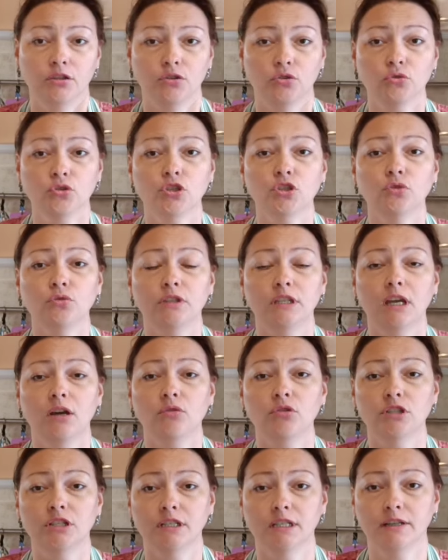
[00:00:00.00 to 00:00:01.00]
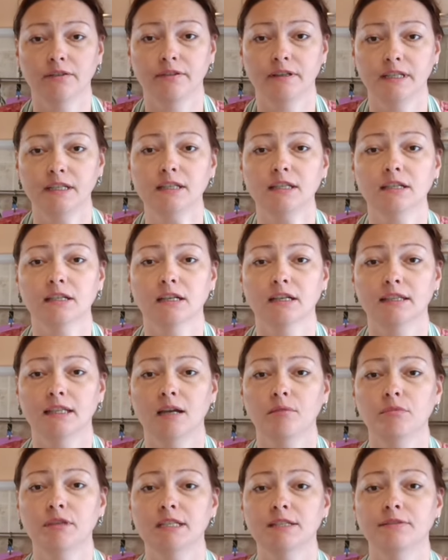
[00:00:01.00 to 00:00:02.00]
то, что я уже говорила,
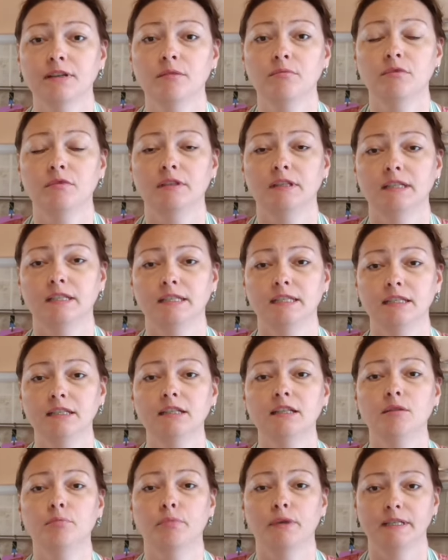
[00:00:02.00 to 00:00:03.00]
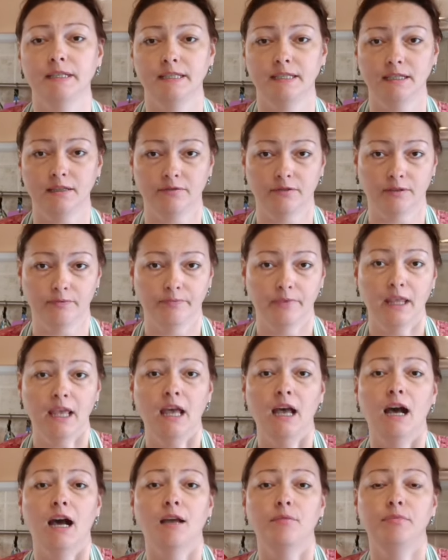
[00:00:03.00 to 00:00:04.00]
когда мы с вами делали посевы,
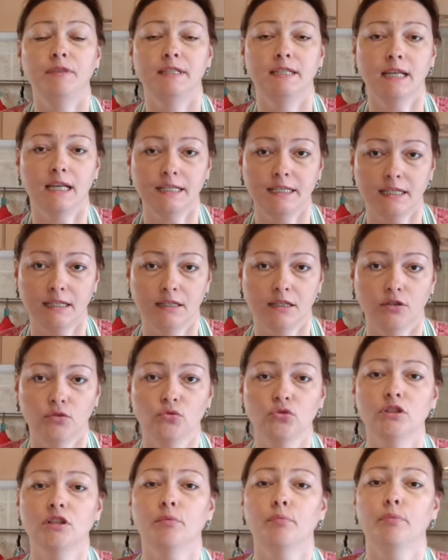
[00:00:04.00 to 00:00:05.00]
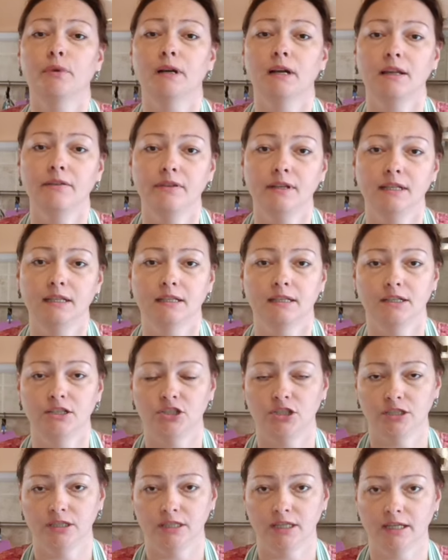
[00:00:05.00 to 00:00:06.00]
обязательно нужно правильно
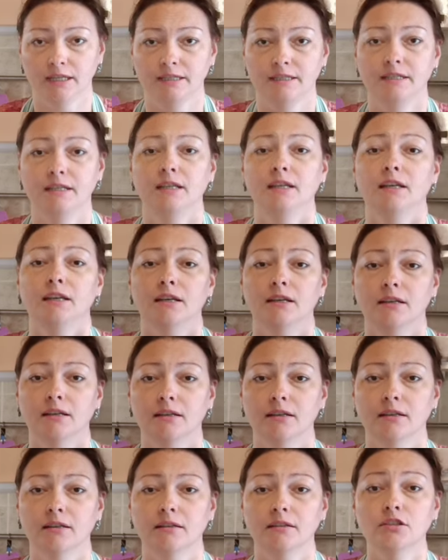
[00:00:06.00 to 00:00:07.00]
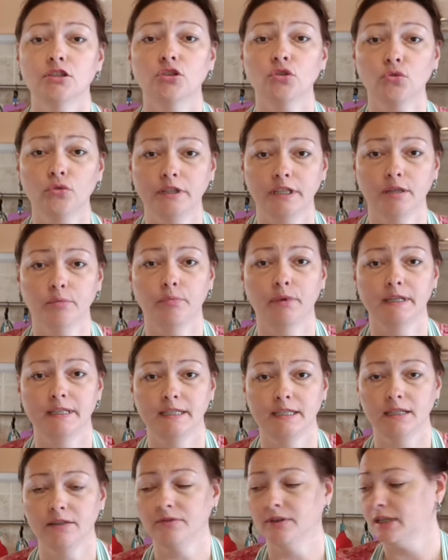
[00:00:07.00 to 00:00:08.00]
рассчитать Э, сроки
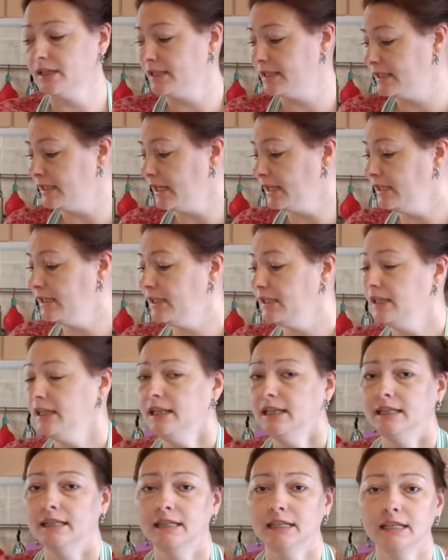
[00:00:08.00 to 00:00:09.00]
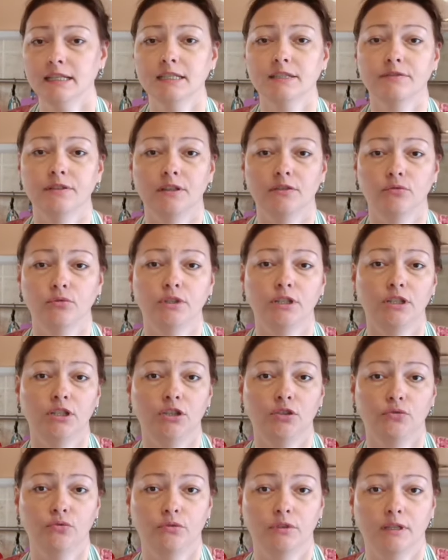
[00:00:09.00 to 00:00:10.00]
посева рассады для своего
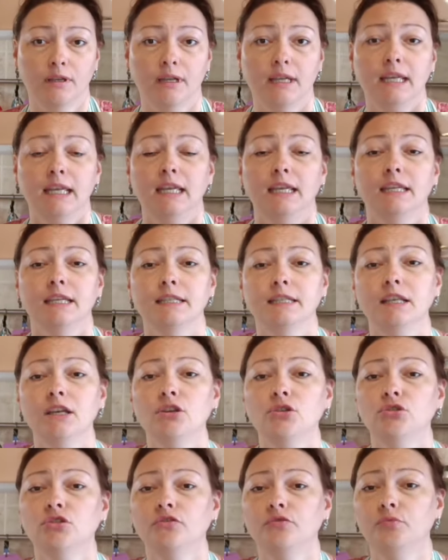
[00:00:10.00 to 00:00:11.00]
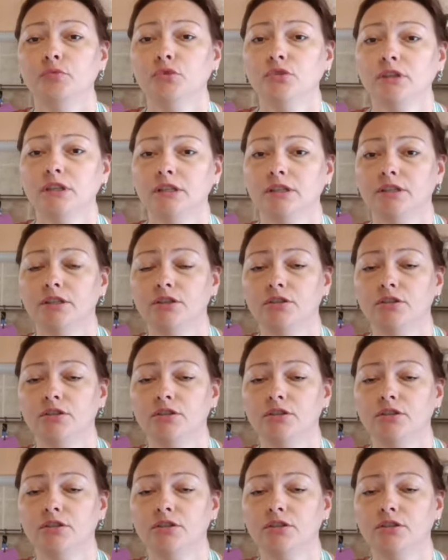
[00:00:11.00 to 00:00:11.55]
региона. Я знаю, что в многих